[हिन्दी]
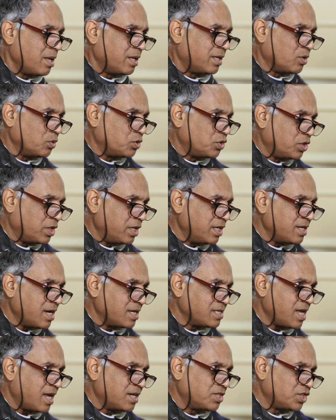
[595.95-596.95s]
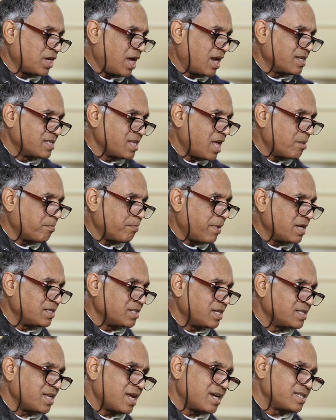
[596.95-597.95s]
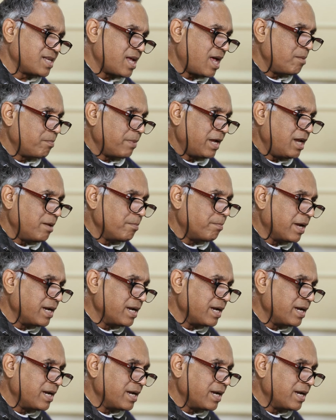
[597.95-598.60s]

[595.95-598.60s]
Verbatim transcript: कुछ तीन हज़ार चार हज़ार पाँच हज़ार साल पहले